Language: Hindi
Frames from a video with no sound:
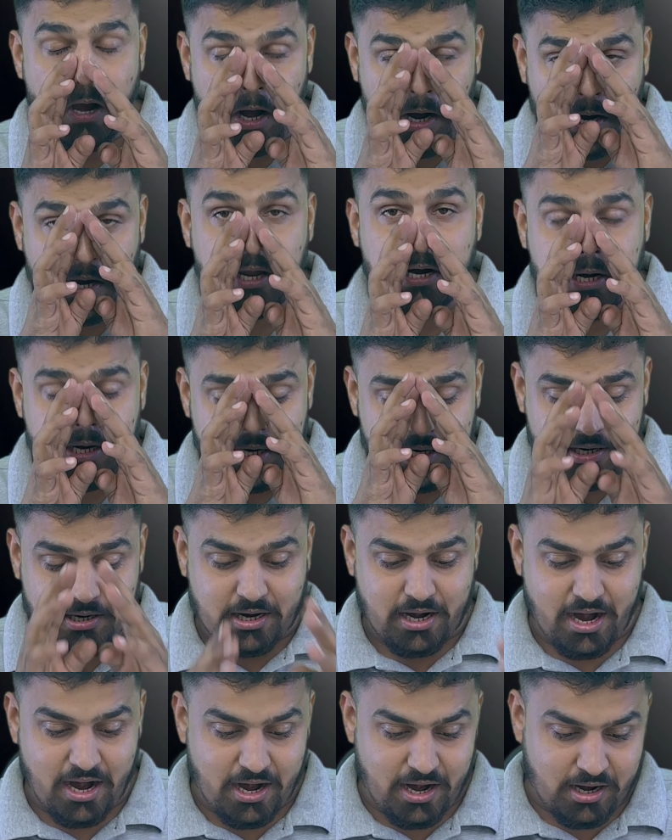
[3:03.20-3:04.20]
अगर
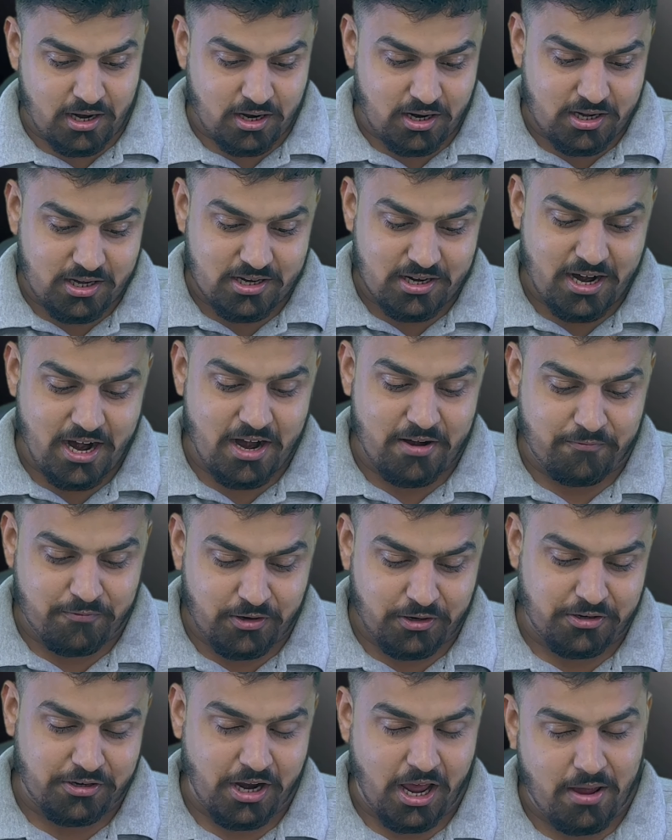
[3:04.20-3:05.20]
अगर
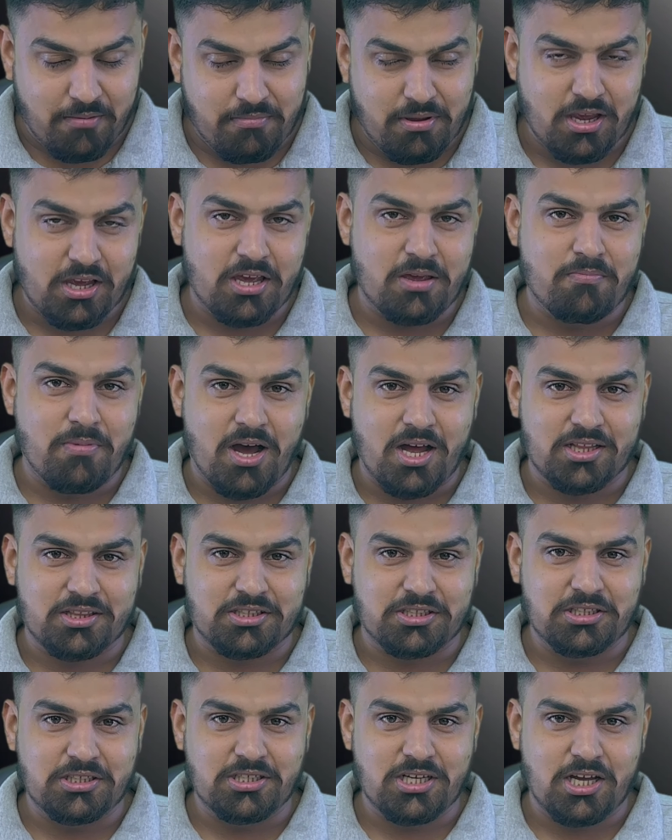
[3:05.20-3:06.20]
हैंडफी टाइमिंग की
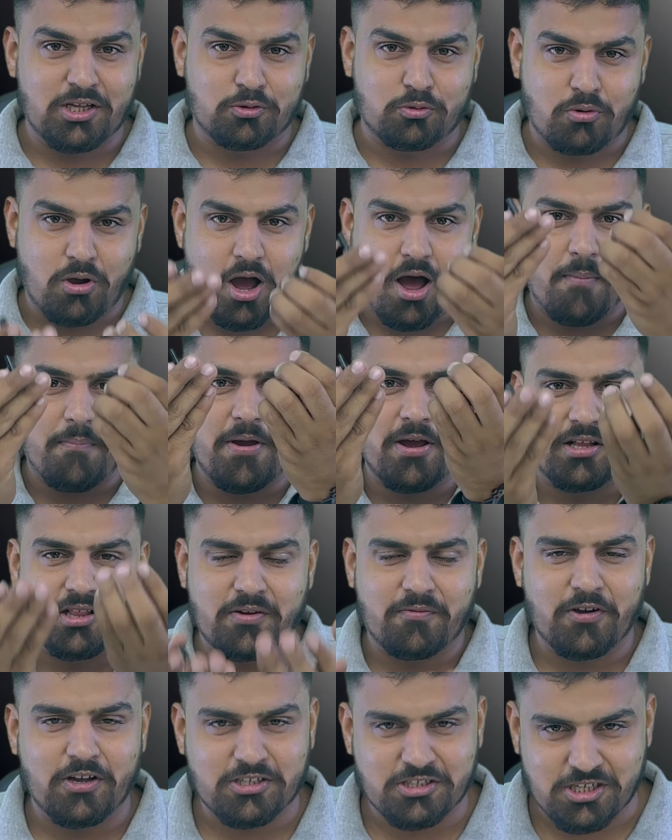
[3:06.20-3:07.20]
बात की जाए तो आप एक
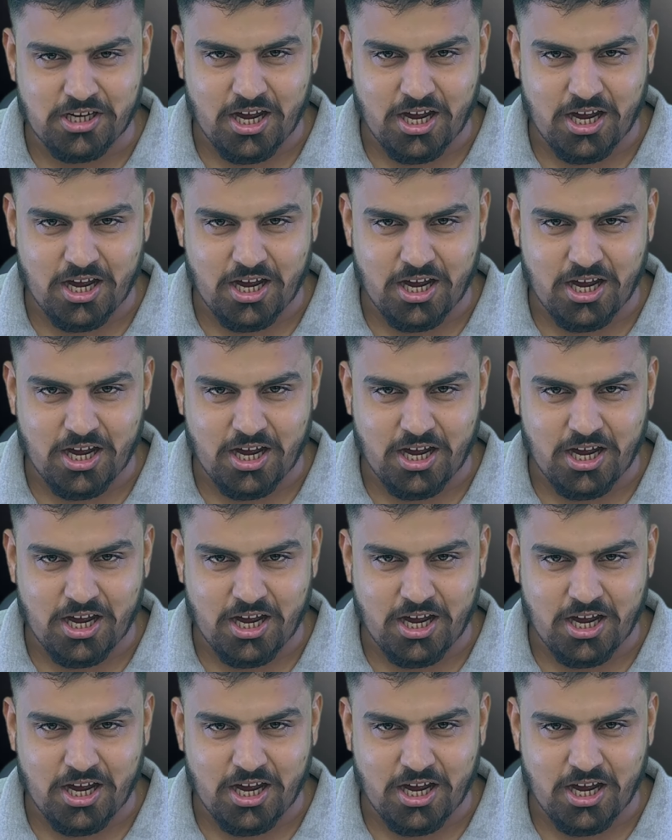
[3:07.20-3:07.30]
दफा